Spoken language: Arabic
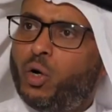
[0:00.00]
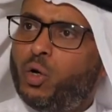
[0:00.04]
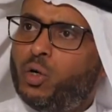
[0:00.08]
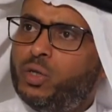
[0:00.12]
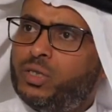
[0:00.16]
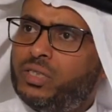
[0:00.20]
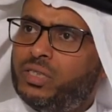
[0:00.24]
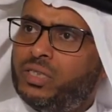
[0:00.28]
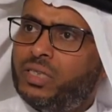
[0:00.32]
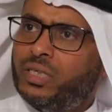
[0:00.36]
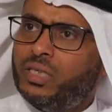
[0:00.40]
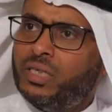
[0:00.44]

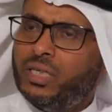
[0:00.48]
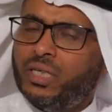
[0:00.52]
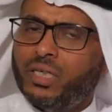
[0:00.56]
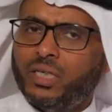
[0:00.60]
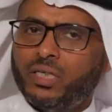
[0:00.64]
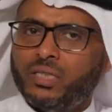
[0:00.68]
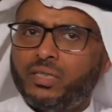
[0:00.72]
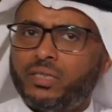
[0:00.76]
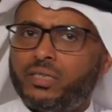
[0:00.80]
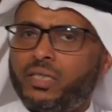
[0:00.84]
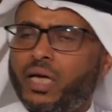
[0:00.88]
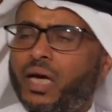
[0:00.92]
عود
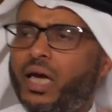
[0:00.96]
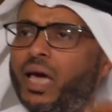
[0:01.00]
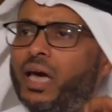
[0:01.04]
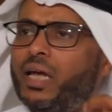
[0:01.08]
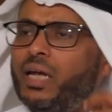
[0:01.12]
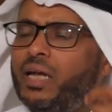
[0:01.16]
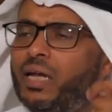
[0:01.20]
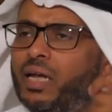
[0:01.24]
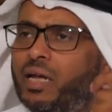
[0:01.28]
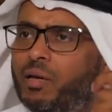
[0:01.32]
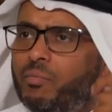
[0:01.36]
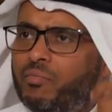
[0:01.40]

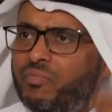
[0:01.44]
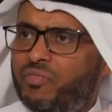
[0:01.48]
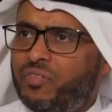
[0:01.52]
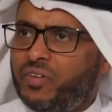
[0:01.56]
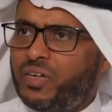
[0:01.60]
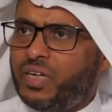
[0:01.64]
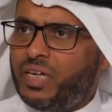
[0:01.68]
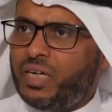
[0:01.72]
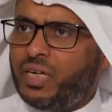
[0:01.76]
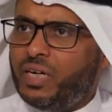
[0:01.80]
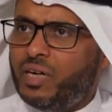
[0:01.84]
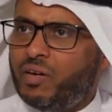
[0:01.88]
تكلم
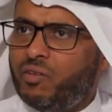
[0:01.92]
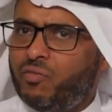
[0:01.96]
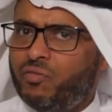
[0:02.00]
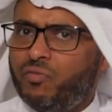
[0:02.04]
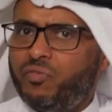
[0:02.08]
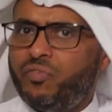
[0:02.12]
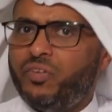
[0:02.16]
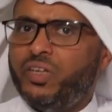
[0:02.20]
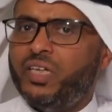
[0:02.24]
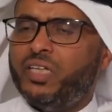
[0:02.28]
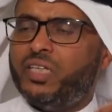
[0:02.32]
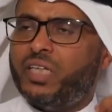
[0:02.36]
فيه
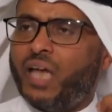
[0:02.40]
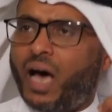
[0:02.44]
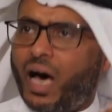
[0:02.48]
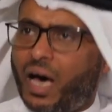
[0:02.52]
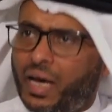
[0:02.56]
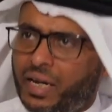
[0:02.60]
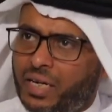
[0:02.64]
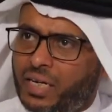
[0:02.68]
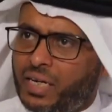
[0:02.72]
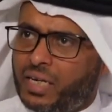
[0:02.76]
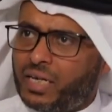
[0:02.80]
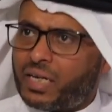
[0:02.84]
في
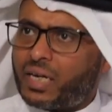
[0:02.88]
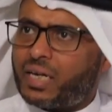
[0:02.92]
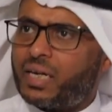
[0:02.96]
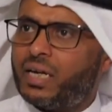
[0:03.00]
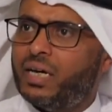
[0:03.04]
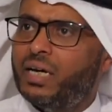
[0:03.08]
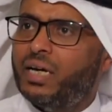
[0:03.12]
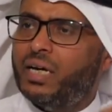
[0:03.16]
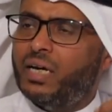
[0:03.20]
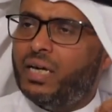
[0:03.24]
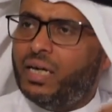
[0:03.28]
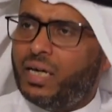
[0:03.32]

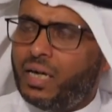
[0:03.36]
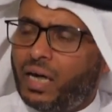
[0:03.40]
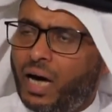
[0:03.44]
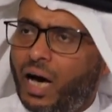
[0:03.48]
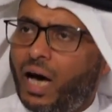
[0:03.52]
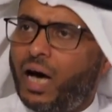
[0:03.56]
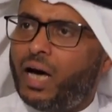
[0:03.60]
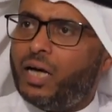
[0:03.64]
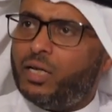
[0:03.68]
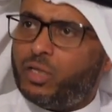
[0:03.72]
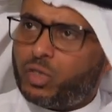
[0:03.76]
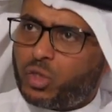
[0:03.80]
تاريخ
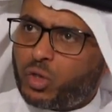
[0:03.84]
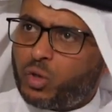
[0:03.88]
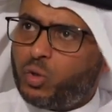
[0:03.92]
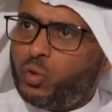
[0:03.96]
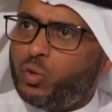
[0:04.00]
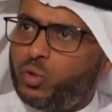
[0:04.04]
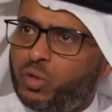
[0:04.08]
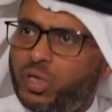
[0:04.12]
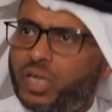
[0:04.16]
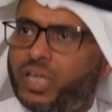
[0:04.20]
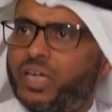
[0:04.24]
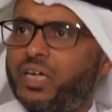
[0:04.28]
آل
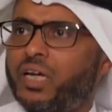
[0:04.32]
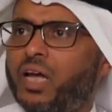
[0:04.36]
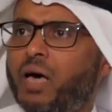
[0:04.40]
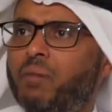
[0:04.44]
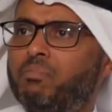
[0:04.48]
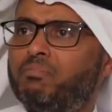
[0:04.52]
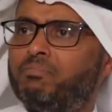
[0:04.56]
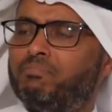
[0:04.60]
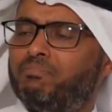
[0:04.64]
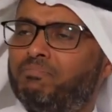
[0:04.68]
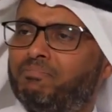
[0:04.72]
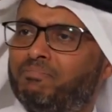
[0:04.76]
سعود
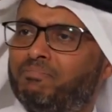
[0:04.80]
الكرام